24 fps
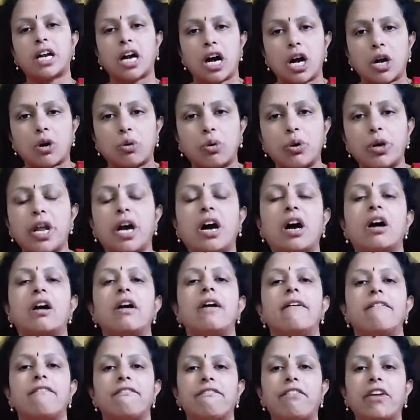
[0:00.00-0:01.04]
కాకుండా
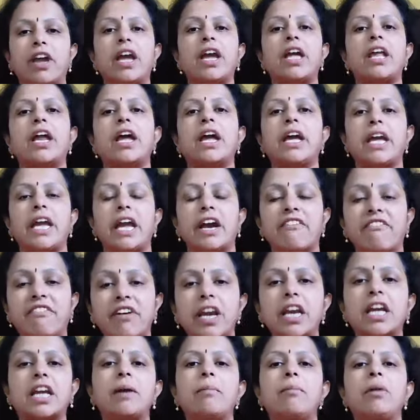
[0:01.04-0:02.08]
వేరే
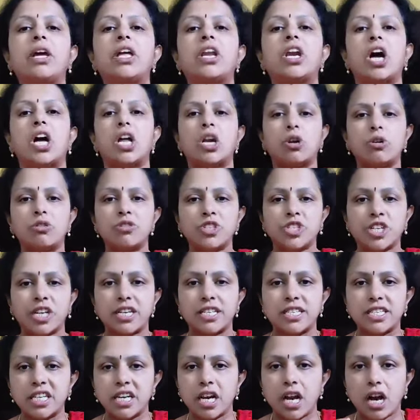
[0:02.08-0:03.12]
ఎవరికి మీరు అనౌన్స్
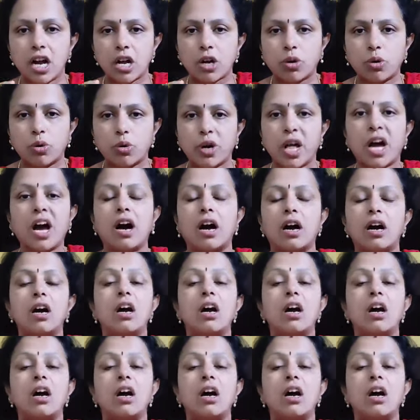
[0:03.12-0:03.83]
చేసినా కూడా